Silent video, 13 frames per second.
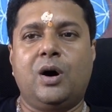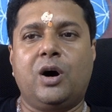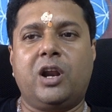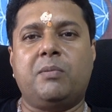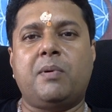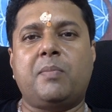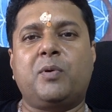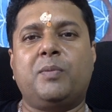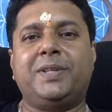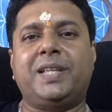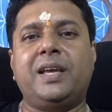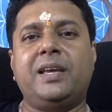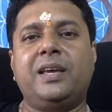और हम आपको
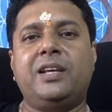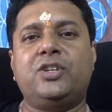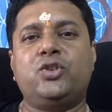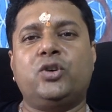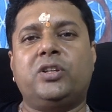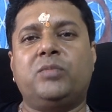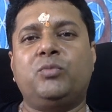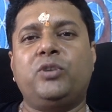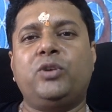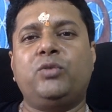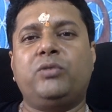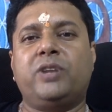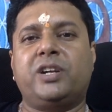बताएंगे चौदह
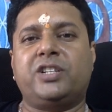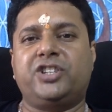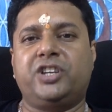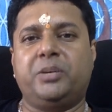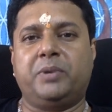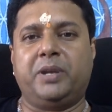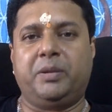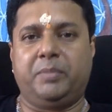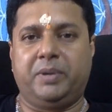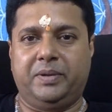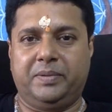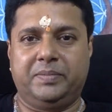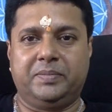मुखी रुद्राक्ष के बारे
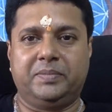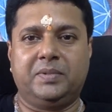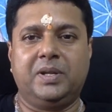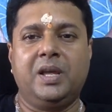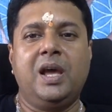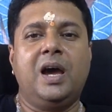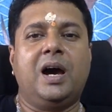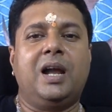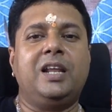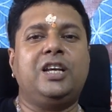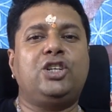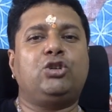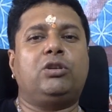में
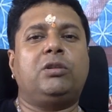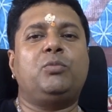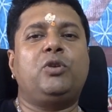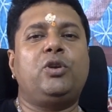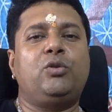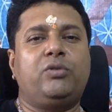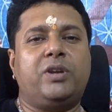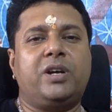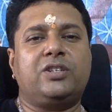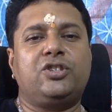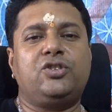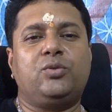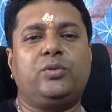हालांकि चौदह मुखी
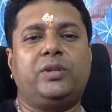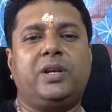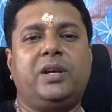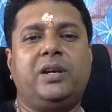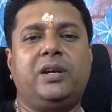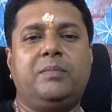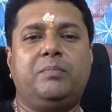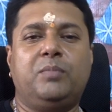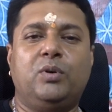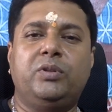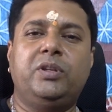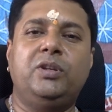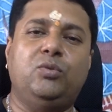रुद्राक्ष जो होता है
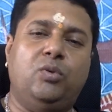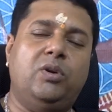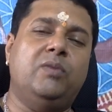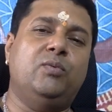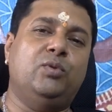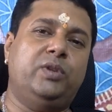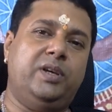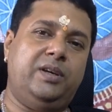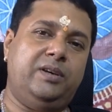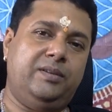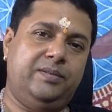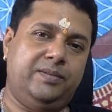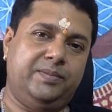बहुत ही दुर्लभ होता
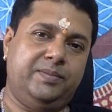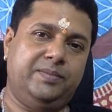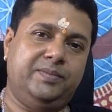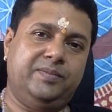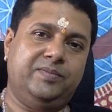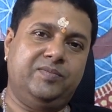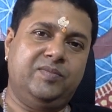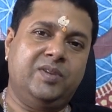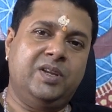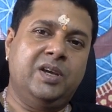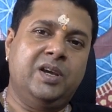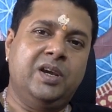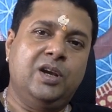है
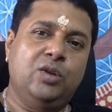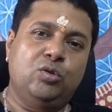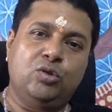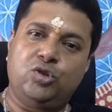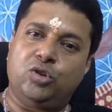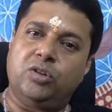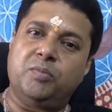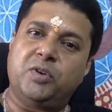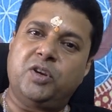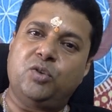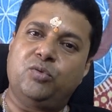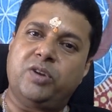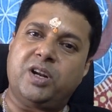तो चौदह
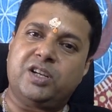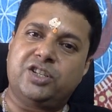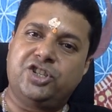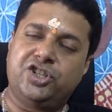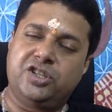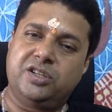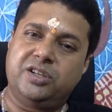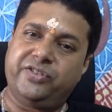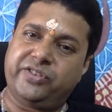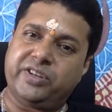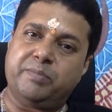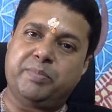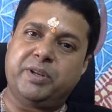मुखी रुद्राक्ष
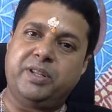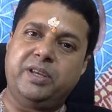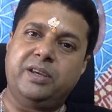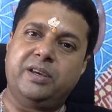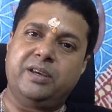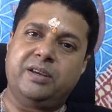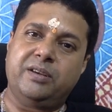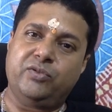किसका प्रतीक है